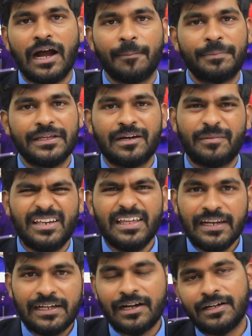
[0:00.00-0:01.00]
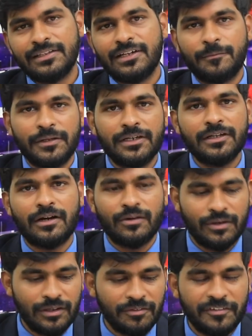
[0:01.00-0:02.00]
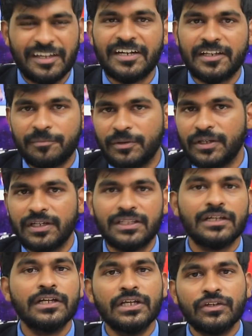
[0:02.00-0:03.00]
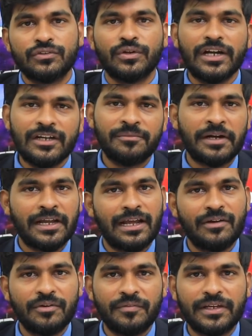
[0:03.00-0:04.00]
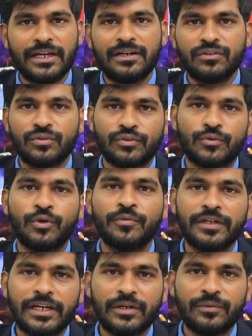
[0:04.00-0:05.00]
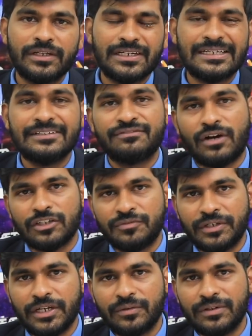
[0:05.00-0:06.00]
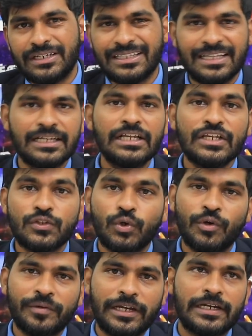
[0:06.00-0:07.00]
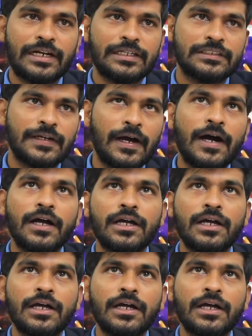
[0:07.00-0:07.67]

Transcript: அப்படிங்கிற மாதிரி இருக்காது அப்படின்னு அளவுக்கு விக்கெட் இப்போ இருக்குது ஸோ ரெண்டு வகையான ஒரு விக்கெட் ஸோ ஸ்லோ விக்கெட் ஒன்று இருக்குது ஃபாஸ்ட் விக்கெட் ஒன்று இருக்குது ஸ்லோ விக்கெட் கிடைச்சா